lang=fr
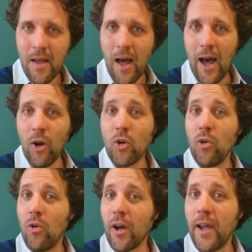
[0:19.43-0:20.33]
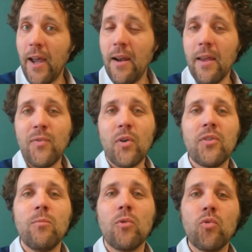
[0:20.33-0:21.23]
alors que le réel est
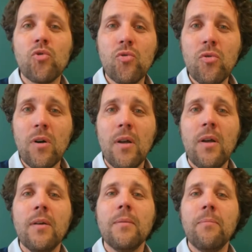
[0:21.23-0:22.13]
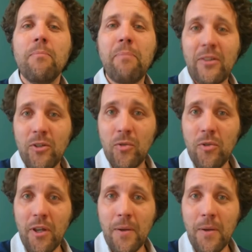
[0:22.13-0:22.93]
forcément toujours particulier.